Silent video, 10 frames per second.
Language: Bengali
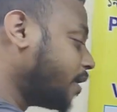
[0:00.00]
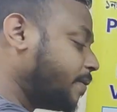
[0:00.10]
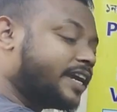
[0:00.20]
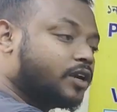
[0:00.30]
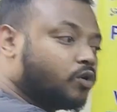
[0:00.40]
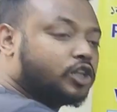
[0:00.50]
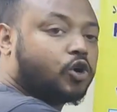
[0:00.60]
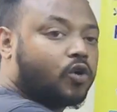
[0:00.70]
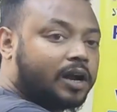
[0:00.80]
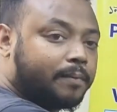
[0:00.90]
করেন বিক্রি করি
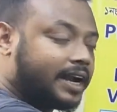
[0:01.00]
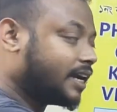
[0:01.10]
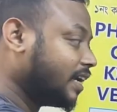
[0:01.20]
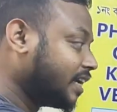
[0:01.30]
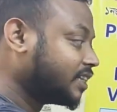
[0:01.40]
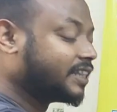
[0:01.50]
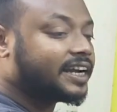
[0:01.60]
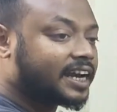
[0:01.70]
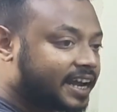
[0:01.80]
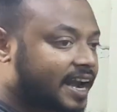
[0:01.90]
তখন আমরা এটার সাথে
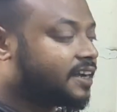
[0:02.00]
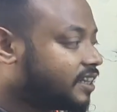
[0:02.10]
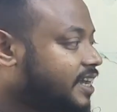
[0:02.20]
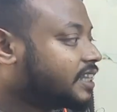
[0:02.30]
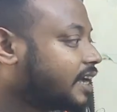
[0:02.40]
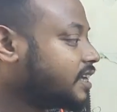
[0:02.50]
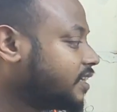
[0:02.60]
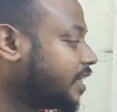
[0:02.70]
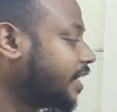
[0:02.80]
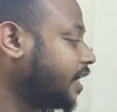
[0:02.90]
একটা গ্যারান্টি দিয়ে থাকি
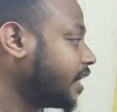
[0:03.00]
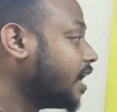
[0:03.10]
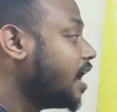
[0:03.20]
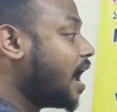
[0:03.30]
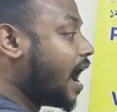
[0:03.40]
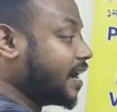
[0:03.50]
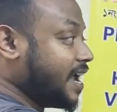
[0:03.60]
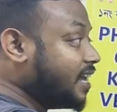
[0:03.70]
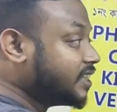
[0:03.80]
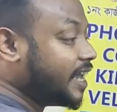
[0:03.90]
এই সাইকেলের আর
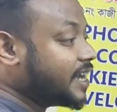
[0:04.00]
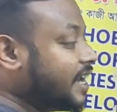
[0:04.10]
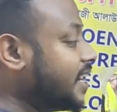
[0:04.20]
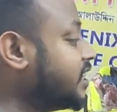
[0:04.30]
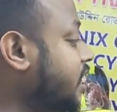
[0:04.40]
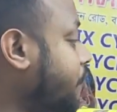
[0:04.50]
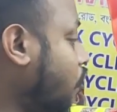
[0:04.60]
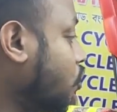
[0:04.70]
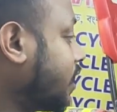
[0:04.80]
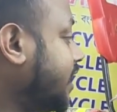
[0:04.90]
এই সাইকেলের যে
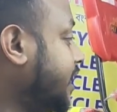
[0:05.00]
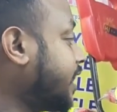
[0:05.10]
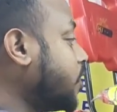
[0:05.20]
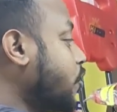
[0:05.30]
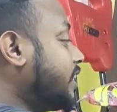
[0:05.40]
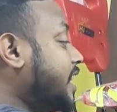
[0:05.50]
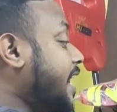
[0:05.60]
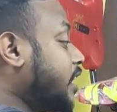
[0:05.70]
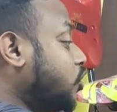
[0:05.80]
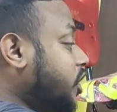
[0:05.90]
ফরকটা যেটা রয়েছে
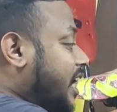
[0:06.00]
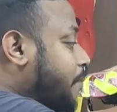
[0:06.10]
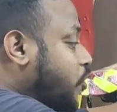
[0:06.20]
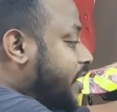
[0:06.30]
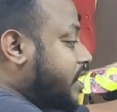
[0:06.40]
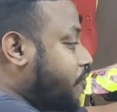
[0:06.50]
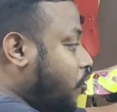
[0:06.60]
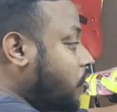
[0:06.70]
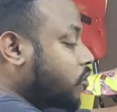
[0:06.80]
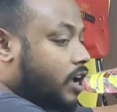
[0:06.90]
এটা হচ্ছে ডাবল একটি
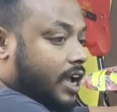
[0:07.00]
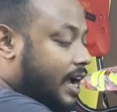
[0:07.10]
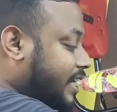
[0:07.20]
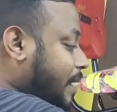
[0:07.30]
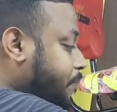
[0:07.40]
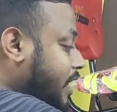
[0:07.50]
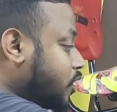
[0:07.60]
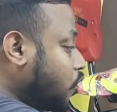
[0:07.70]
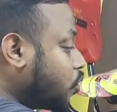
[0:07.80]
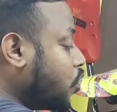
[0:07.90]
ফরক এই যে আপনারা
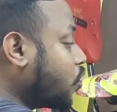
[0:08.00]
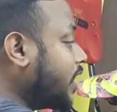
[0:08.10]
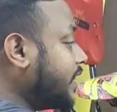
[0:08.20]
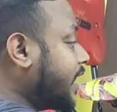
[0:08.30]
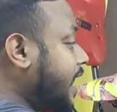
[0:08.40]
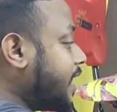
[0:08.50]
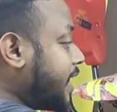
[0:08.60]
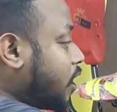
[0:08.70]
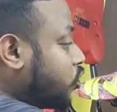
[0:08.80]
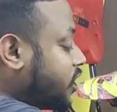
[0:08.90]
একটু লক্ষ্য করে দেখেন
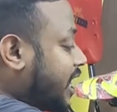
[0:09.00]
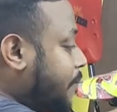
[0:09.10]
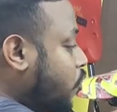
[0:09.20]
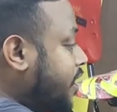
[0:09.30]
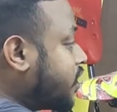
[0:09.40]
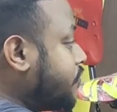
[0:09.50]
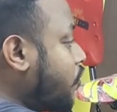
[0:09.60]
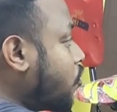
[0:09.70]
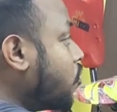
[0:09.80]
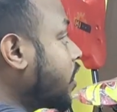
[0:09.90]
এটা হচ্ছে ডাবল একটি
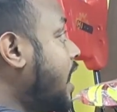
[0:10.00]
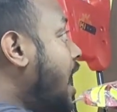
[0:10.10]
ফরক